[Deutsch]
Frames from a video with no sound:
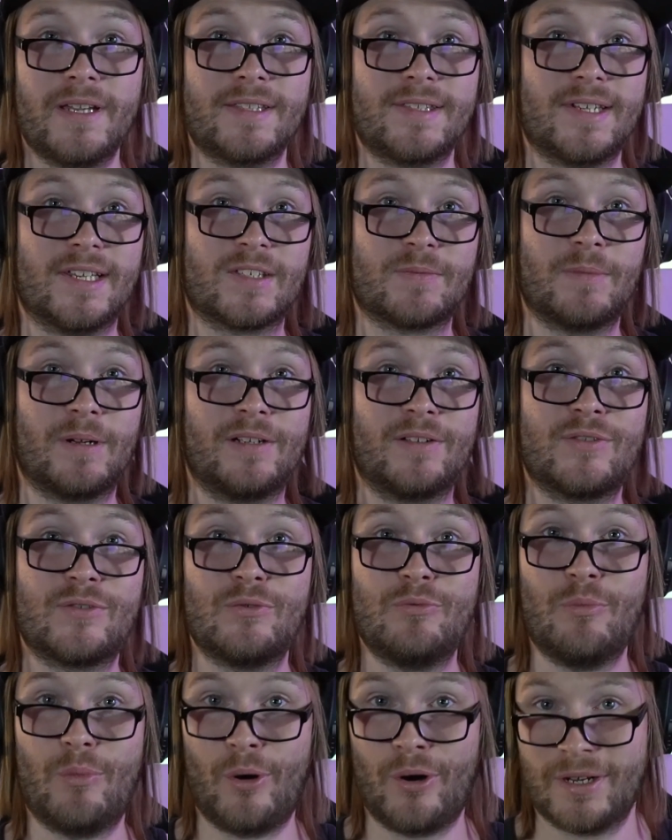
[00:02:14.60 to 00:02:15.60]
wir jetzt erstmal
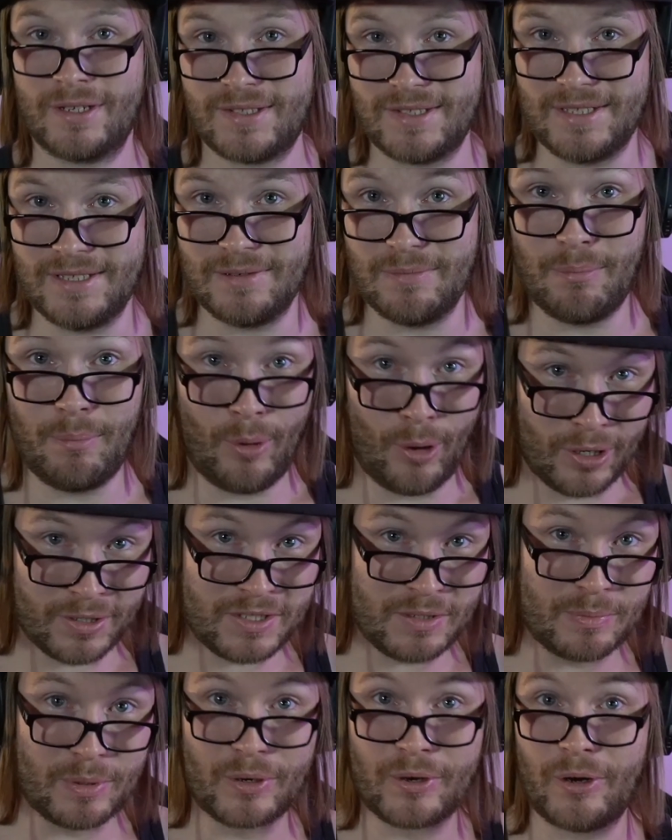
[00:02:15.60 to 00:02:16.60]
zu Morty.
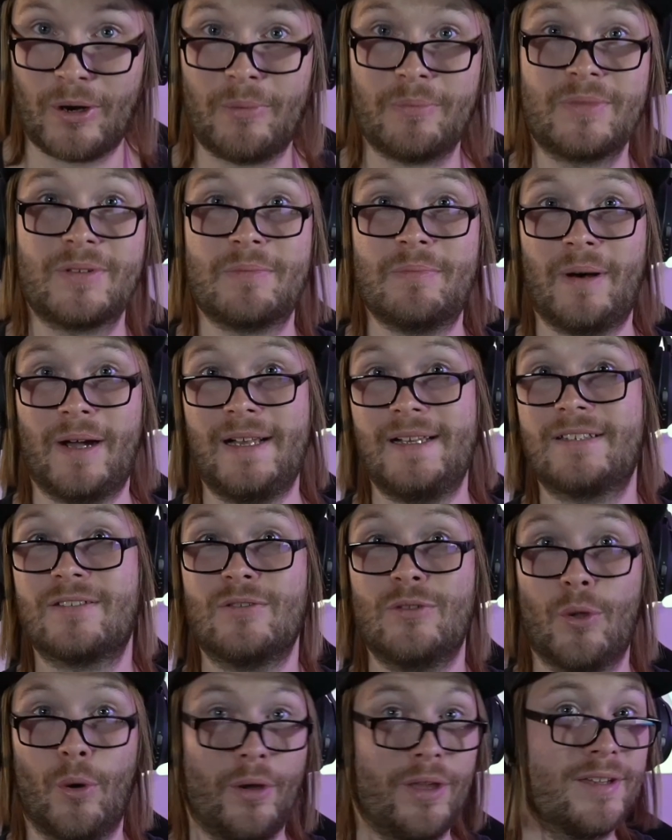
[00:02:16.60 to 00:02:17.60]
Morty bekommt
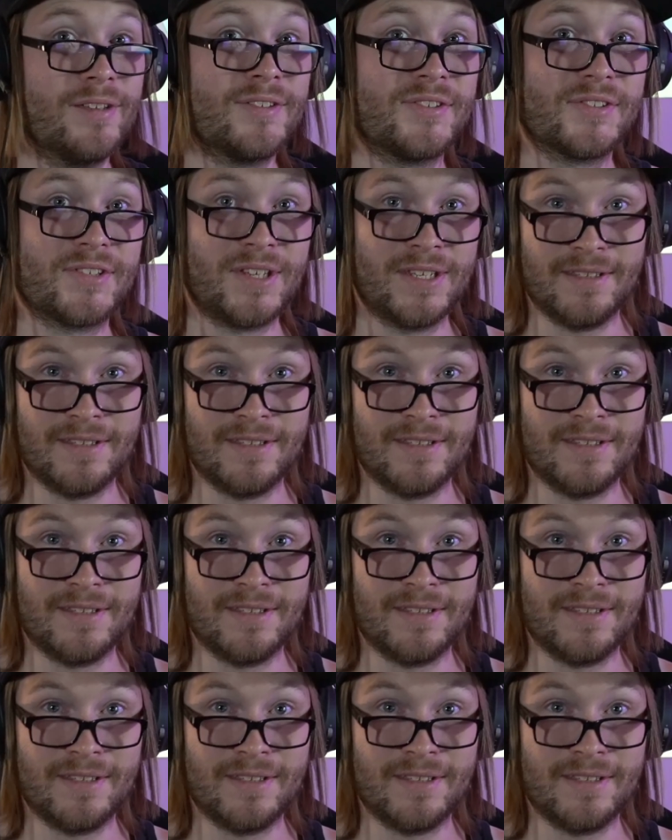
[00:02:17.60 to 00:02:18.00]
bald neues